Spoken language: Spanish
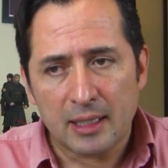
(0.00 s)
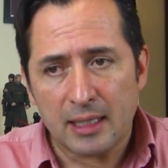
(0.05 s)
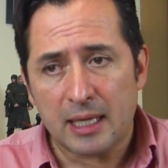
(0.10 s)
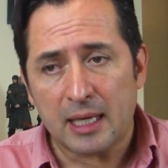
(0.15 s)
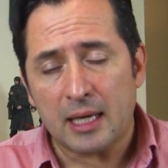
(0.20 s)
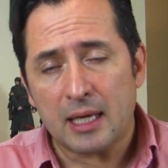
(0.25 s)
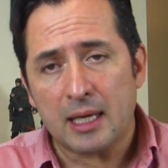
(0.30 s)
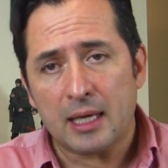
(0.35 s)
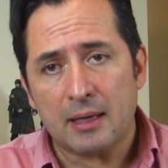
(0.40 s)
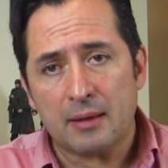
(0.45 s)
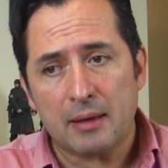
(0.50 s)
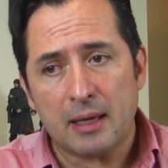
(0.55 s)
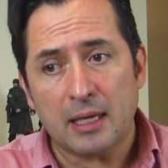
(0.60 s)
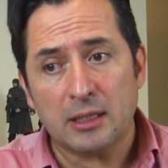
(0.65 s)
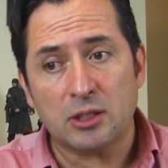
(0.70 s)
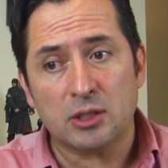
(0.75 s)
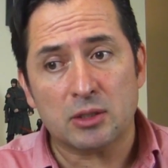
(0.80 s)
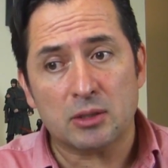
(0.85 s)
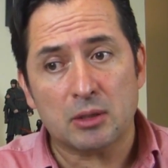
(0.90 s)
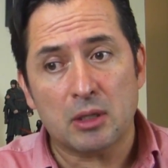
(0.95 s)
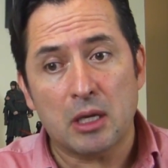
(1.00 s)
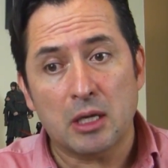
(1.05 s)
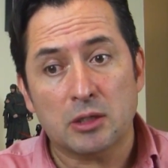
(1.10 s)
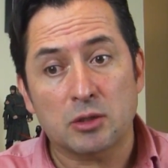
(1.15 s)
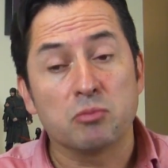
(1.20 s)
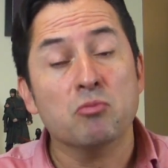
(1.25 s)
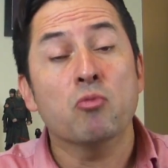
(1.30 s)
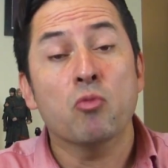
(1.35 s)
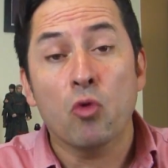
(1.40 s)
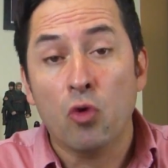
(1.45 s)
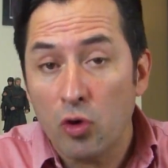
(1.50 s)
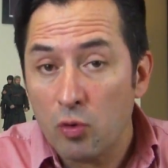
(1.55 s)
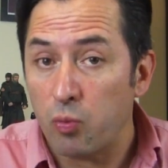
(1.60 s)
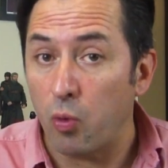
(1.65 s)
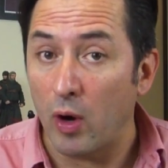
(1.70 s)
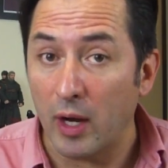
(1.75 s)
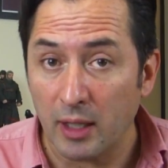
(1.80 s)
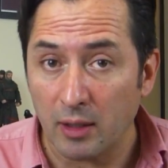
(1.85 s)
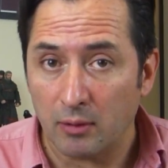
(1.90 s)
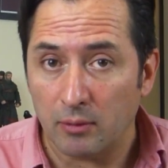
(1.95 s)
que es, es muy
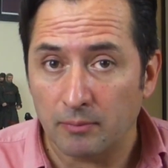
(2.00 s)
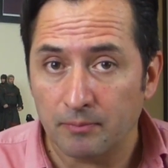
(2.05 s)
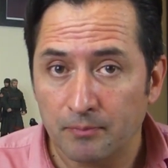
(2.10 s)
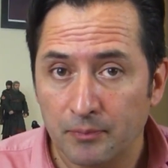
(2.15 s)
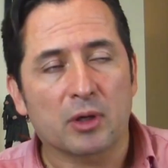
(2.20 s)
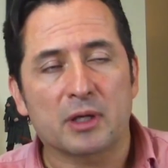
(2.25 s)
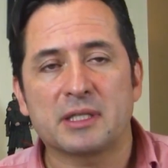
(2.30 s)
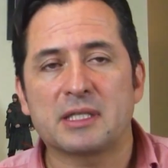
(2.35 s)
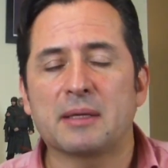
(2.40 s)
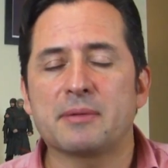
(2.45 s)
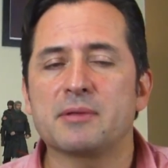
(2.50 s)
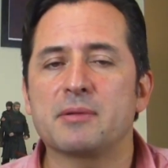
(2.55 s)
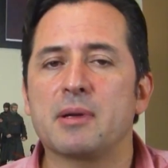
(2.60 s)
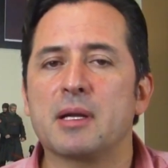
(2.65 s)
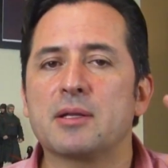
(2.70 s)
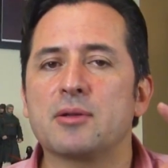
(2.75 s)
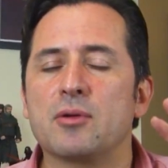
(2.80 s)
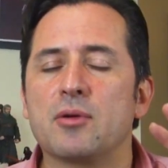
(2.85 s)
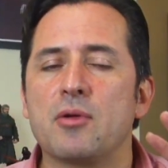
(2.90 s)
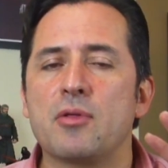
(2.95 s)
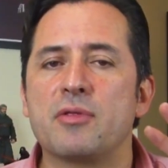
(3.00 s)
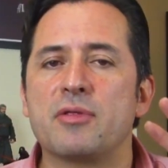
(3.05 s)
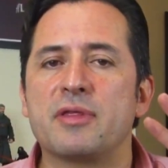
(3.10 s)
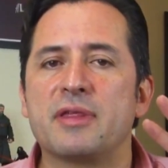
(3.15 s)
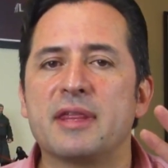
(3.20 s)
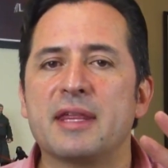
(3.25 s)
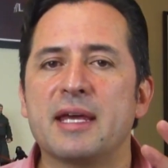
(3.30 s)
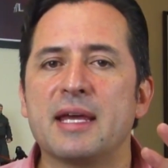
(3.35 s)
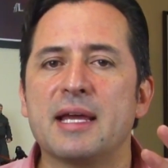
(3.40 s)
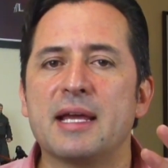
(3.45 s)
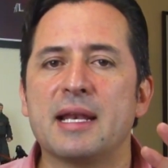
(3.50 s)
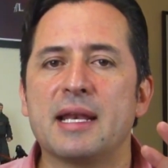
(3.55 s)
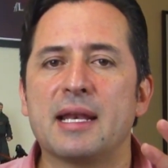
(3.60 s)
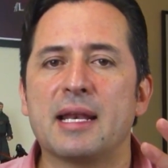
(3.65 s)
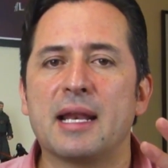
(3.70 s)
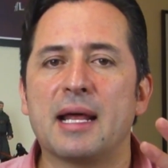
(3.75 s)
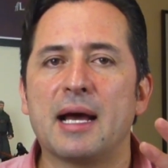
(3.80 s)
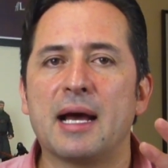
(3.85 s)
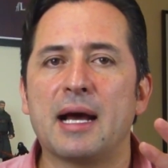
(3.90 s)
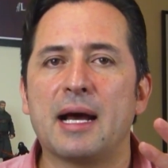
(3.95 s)
bueno, porque estamos hablando de
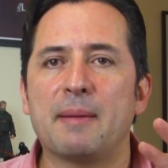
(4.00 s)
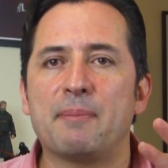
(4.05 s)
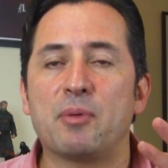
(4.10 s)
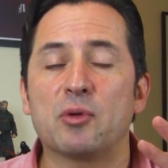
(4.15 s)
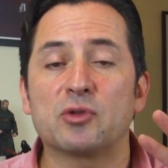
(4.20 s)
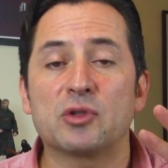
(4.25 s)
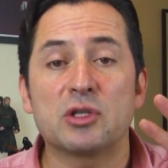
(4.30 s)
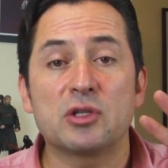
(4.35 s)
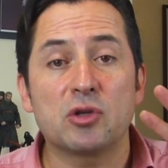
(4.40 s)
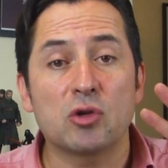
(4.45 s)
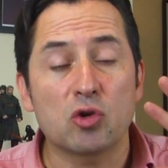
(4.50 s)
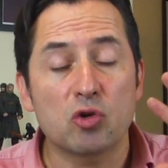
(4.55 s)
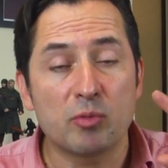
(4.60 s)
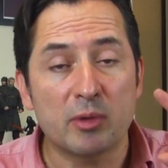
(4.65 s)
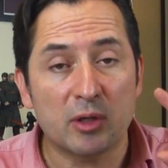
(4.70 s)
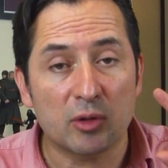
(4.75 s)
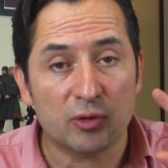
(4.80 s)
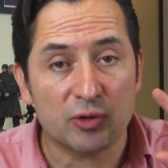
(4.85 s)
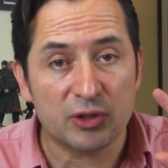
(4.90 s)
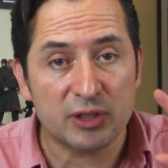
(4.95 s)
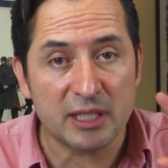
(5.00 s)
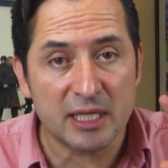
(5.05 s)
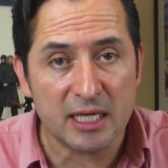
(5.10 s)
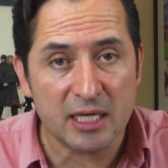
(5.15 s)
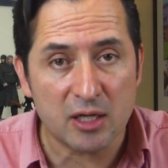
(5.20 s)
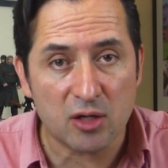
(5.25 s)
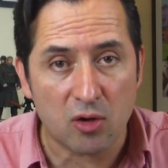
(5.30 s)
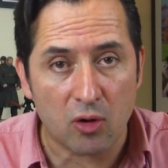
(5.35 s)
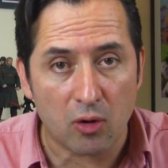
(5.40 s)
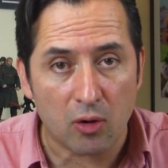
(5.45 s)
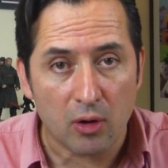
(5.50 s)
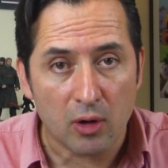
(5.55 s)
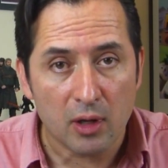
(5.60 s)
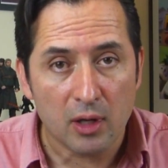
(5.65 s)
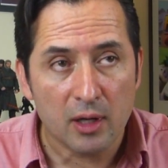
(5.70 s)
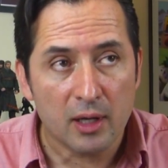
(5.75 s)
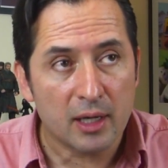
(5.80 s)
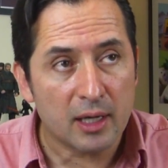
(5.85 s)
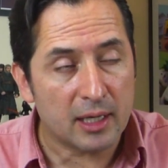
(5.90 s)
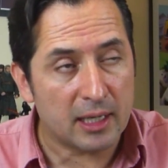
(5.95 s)
la posición número 5
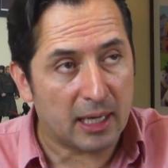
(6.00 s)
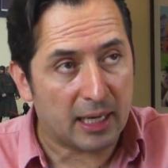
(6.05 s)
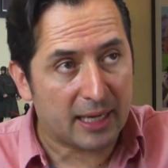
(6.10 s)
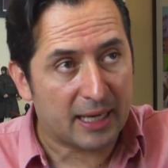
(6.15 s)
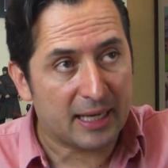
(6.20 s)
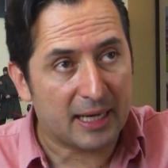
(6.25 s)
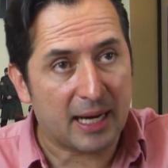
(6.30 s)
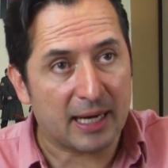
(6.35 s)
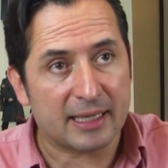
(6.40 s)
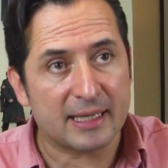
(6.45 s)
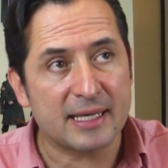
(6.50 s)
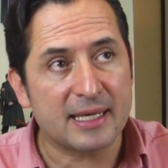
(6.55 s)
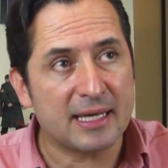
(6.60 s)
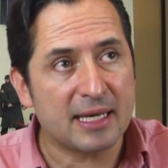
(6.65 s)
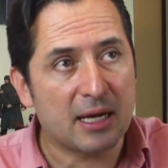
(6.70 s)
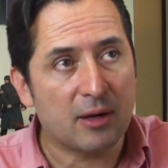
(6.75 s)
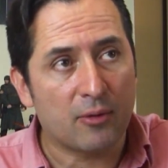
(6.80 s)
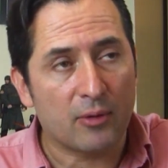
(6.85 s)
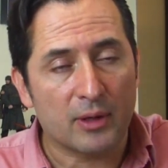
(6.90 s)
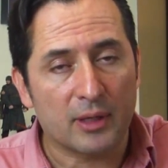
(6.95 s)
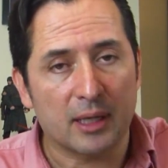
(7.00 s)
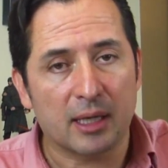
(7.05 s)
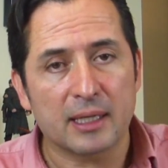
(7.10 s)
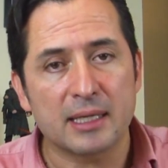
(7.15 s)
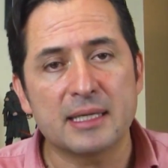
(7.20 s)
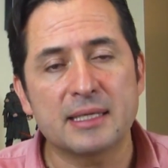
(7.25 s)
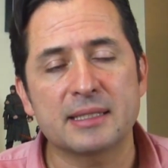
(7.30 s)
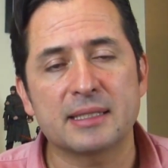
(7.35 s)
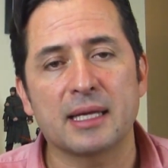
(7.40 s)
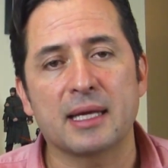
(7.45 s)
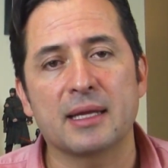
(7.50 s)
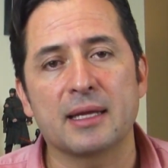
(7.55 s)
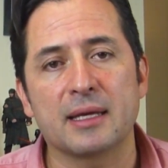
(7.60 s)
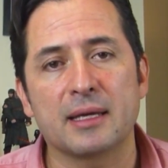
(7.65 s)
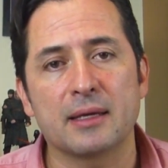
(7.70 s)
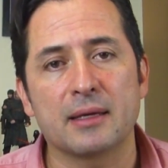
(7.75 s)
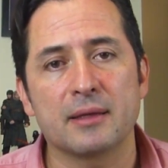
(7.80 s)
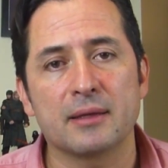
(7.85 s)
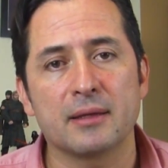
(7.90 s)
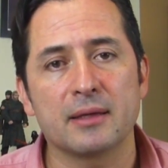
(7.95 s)
en la jerarquía o en la lista
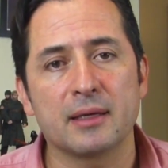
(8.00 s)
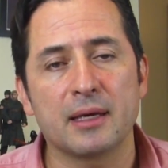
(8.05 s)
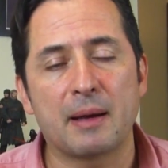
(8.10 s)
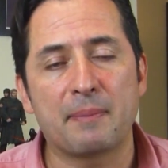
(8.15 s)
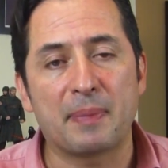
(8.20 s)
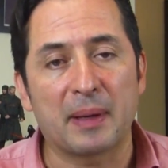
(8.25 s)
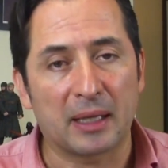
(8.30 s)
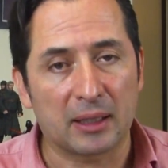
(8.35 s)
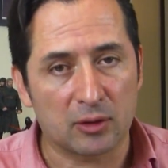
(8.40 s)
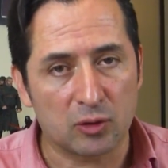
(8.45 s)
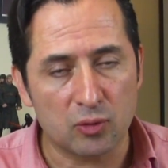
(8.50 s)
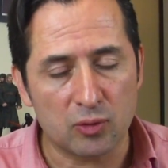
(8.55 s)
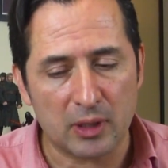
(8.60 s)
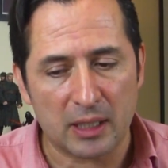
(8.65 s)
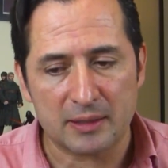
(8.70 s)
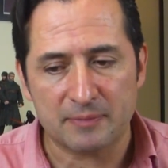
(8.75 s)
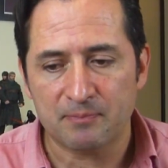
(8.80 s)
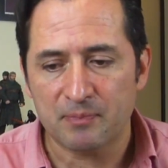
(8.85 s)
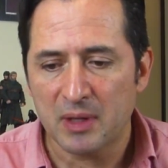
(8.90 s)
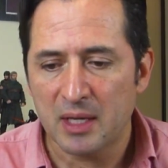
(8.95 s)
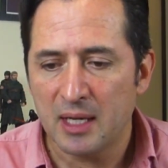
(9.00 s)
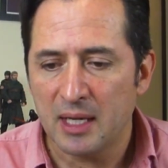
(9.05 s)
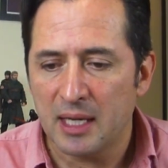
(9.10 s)
de, de, aperturas.